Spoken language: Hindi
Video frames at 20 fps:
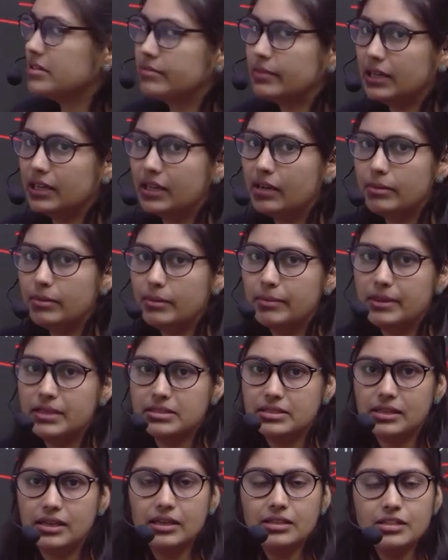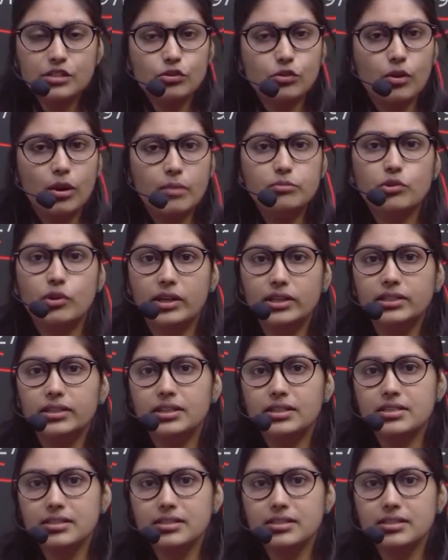मिलेगा बीपीएससी का जिसको आप ज्वाइन कर